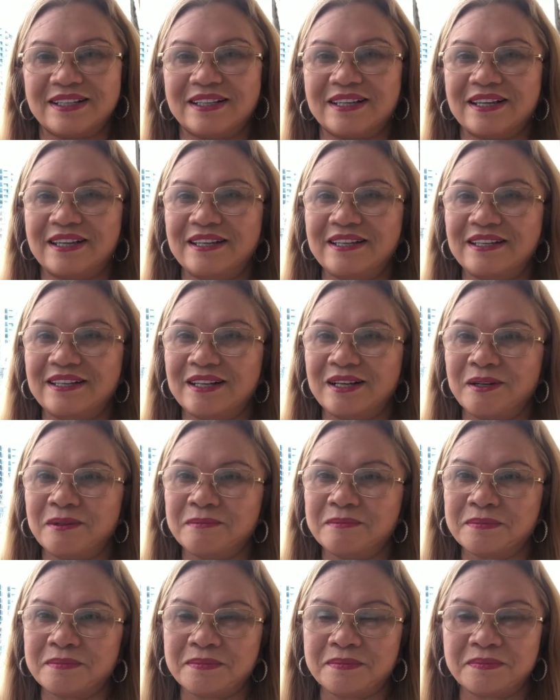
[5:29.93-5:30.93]
cái
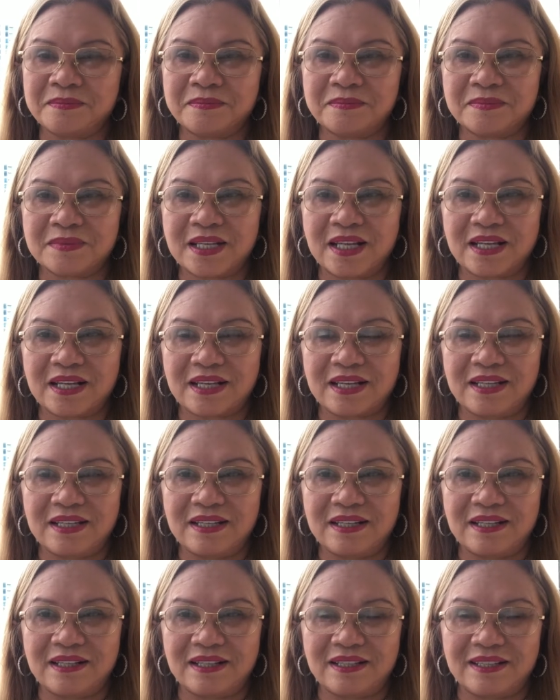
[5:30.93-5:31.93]
um, cái
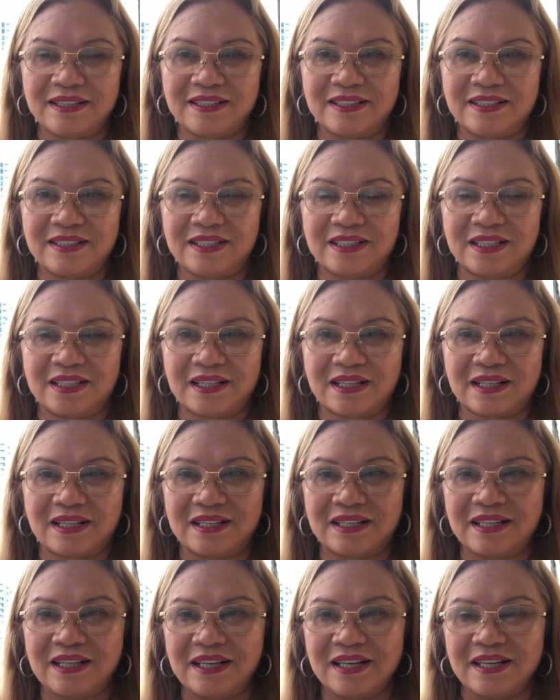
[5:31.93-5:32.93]
cái ờ, cái,
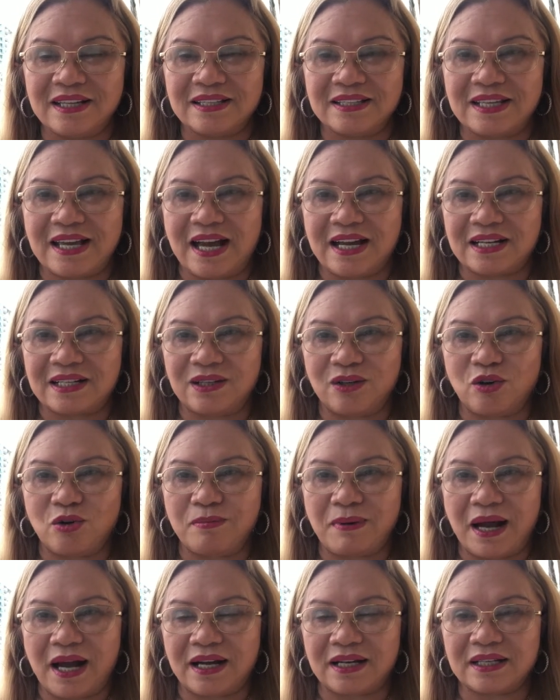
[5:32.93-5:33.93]
cái nhà cửa của
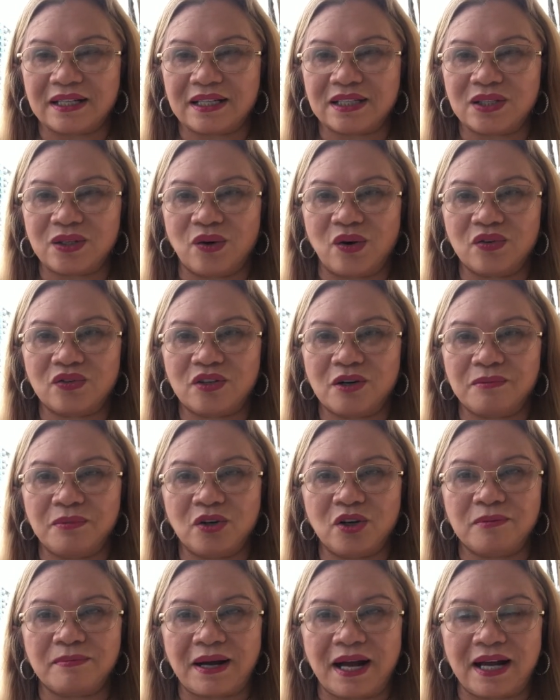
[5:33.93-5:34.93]
bạn cái chỗ cho
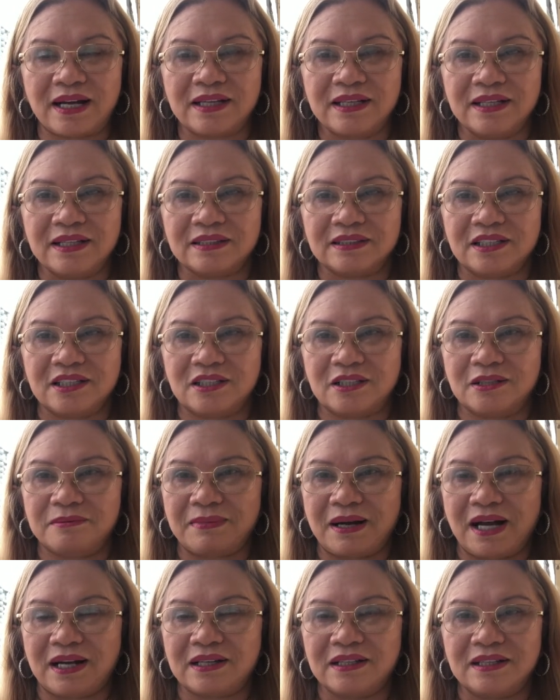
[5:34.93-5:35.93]
mướn của bạn thì, thì
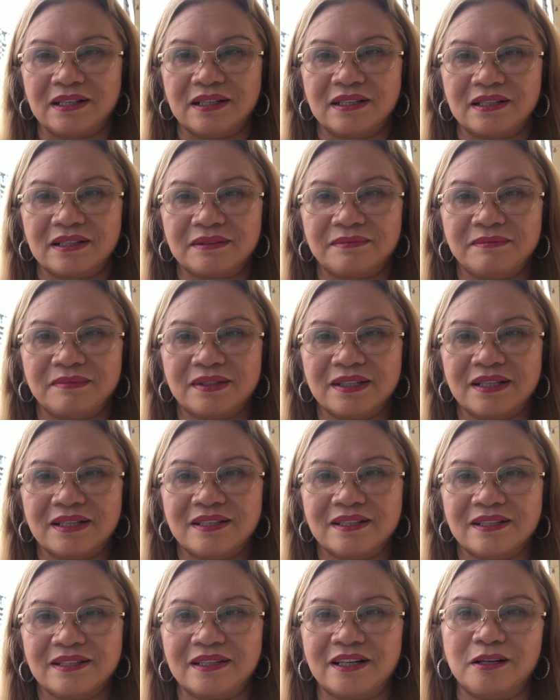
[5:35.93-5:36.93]
bạn
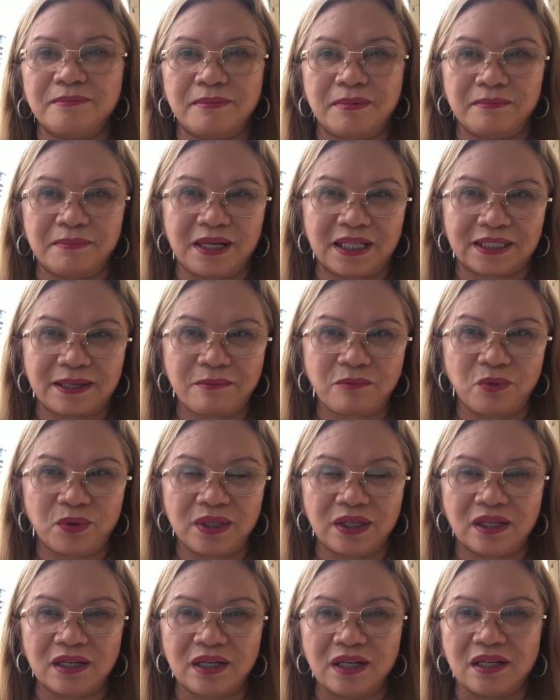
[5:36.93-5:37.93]
tự mình bạn nắm
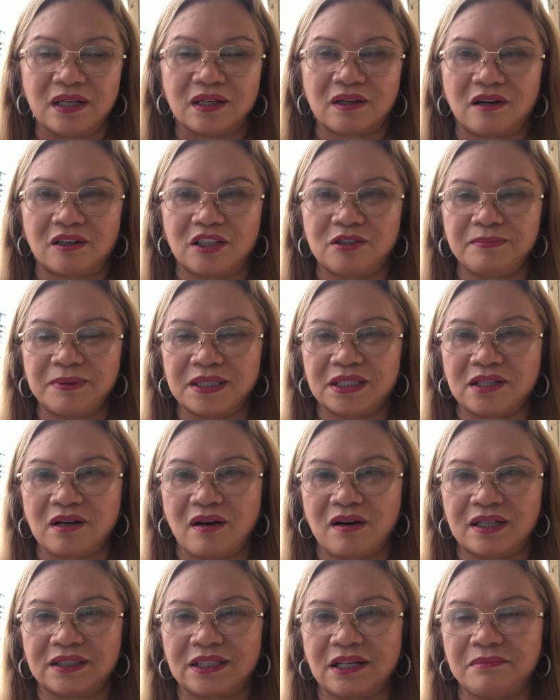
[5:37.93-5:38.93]
quyền còn nếu mình
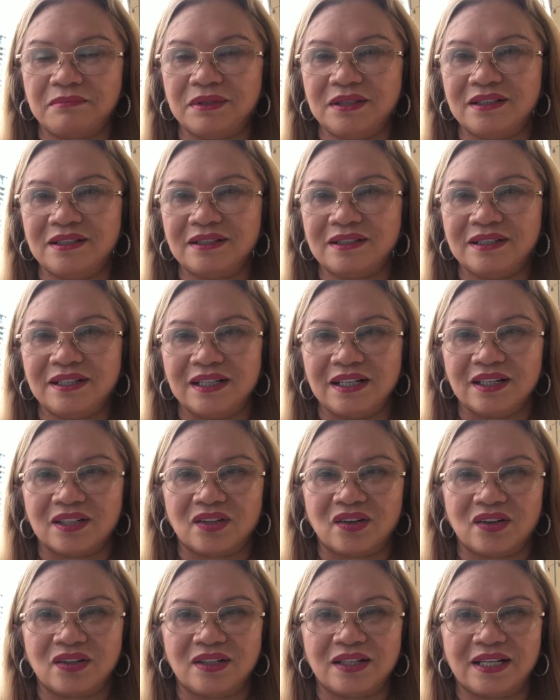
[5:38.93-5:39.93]
cho người ta mướn
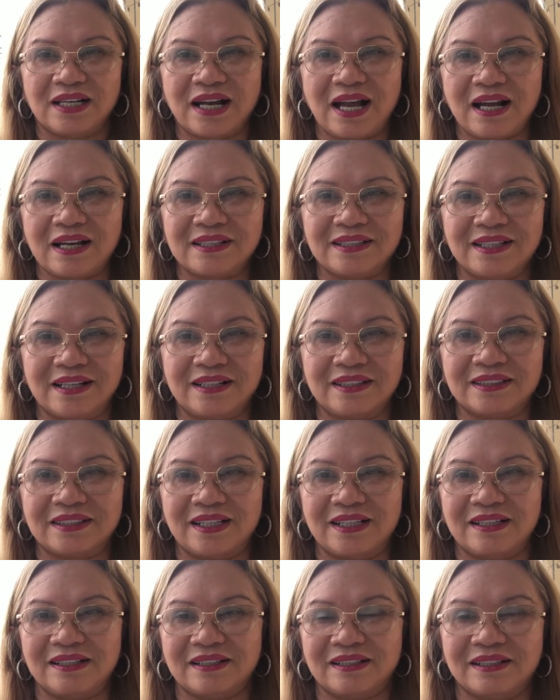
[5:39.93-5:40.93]
rồi người khác nhận
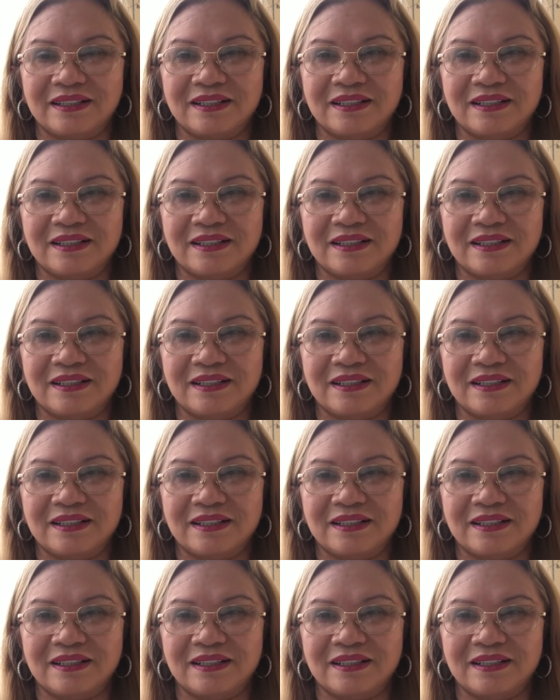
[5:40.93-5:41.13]
tiền